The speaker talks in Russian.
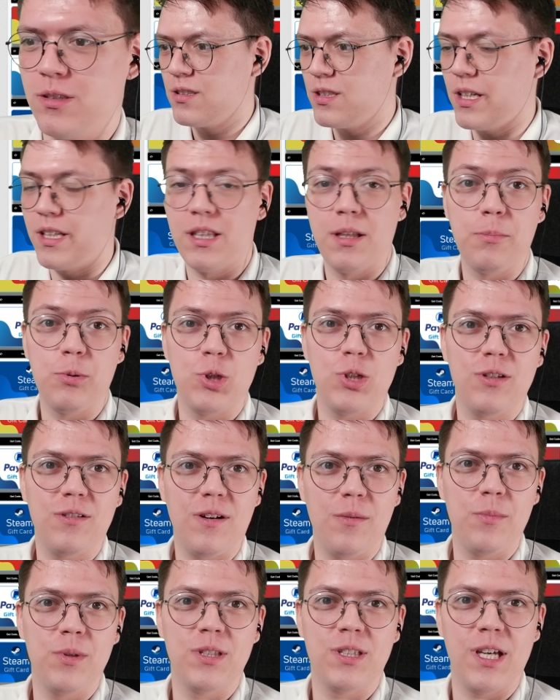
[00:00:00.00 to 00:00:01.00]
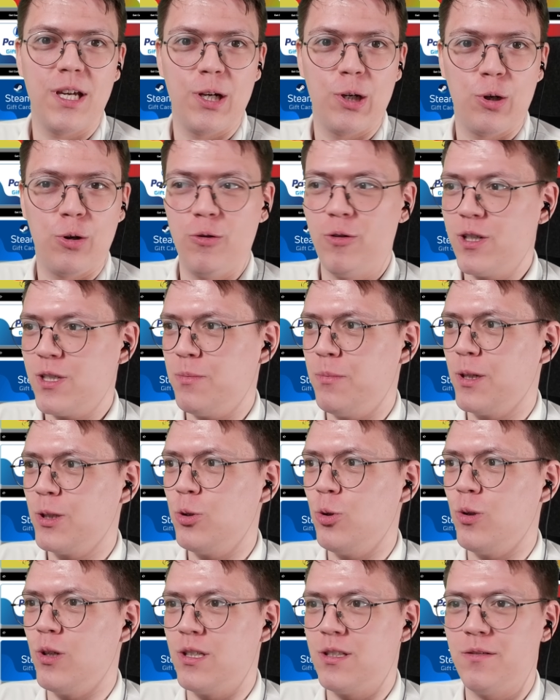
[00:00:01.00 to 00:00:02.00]
Кстати, напишите в комментариях, у вас
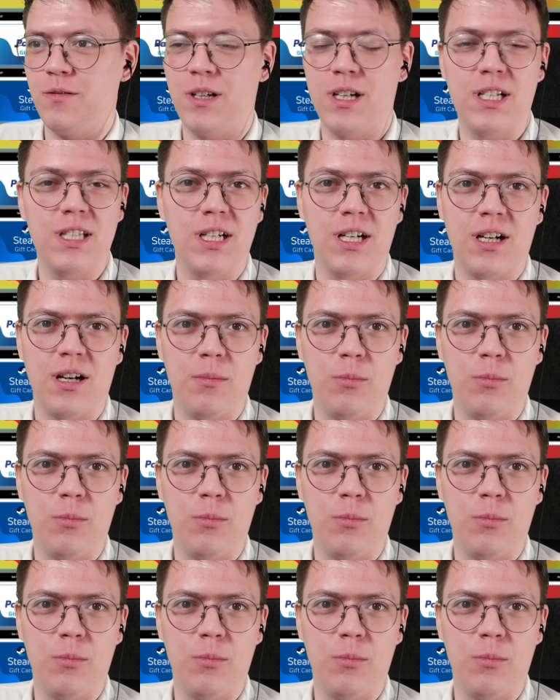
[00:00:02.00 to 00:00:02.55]
Макдональдс в городах